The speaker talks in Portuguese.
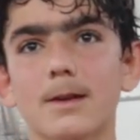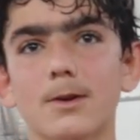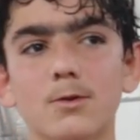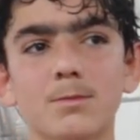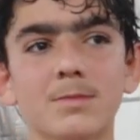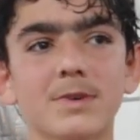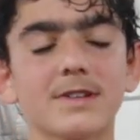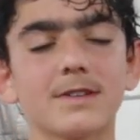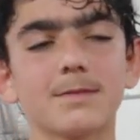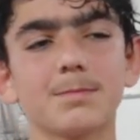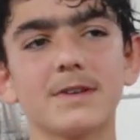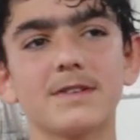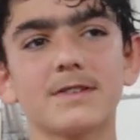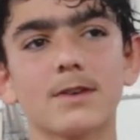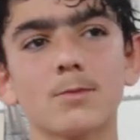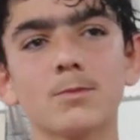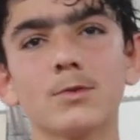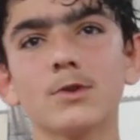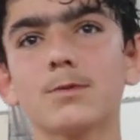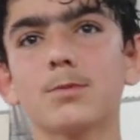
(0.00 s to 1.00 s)
Uma
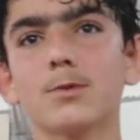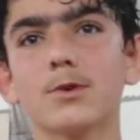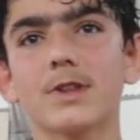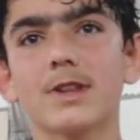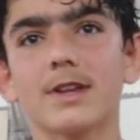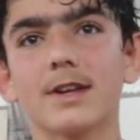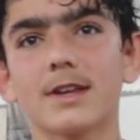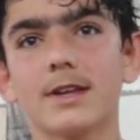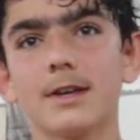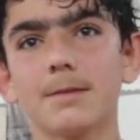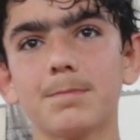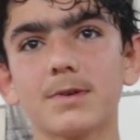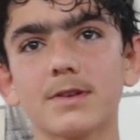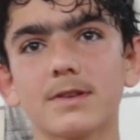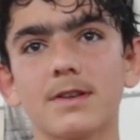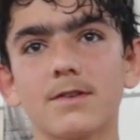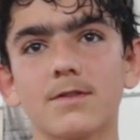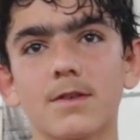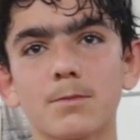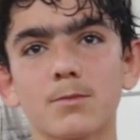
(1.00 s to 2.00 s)
exibição muito boa da equipa,
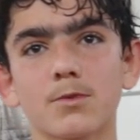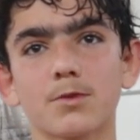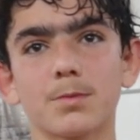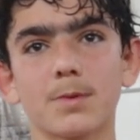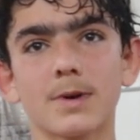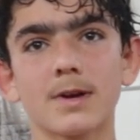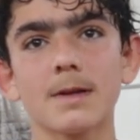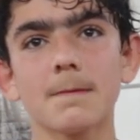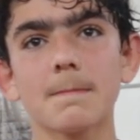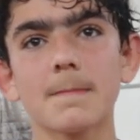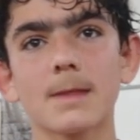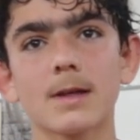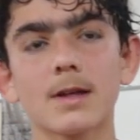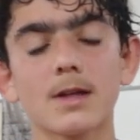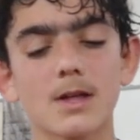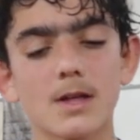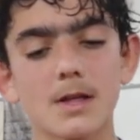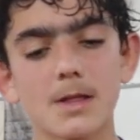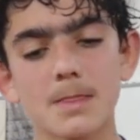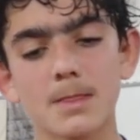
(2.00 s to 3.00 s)
tivemos bem.
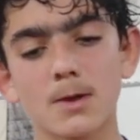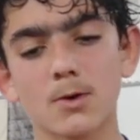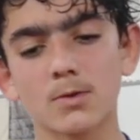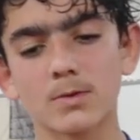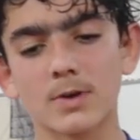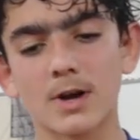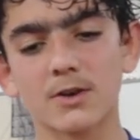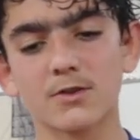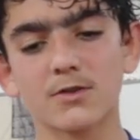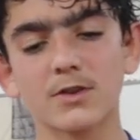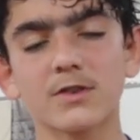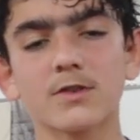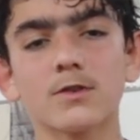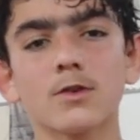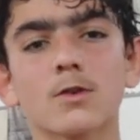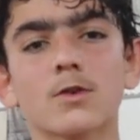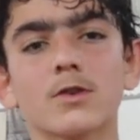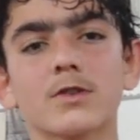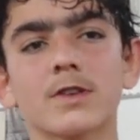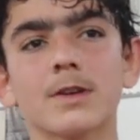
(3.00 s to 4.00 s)
Não, às vezes
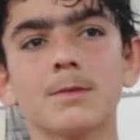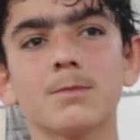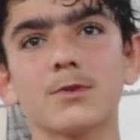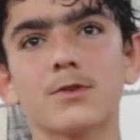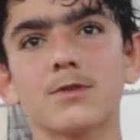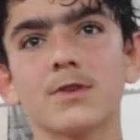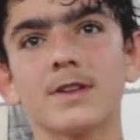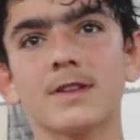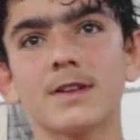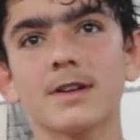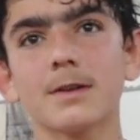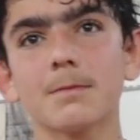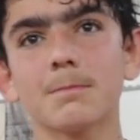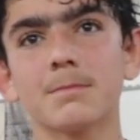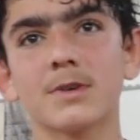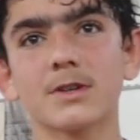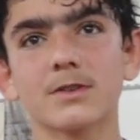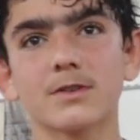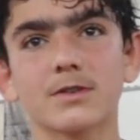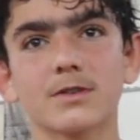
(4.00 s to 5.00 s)
não conseguimos defender,
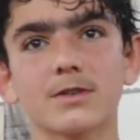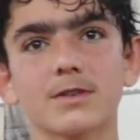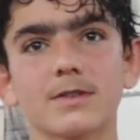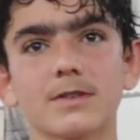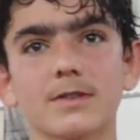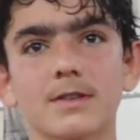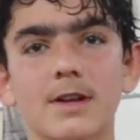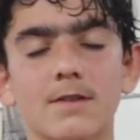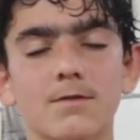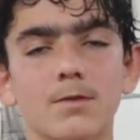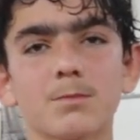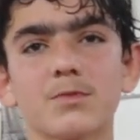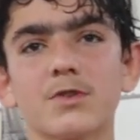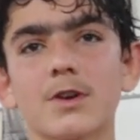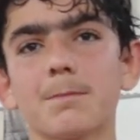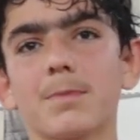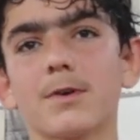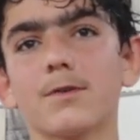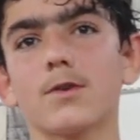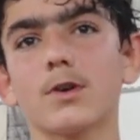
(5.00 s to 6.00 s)
mas dávamos
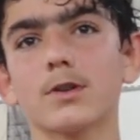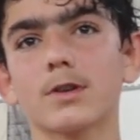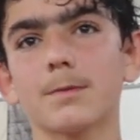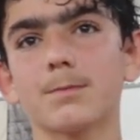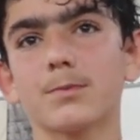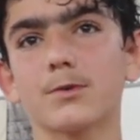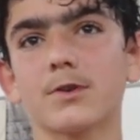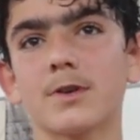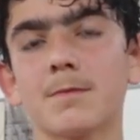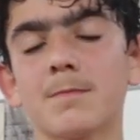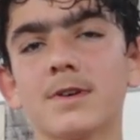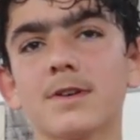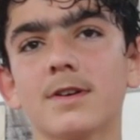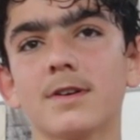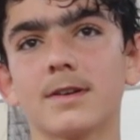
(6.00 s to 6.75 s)
sempre a volta por cima.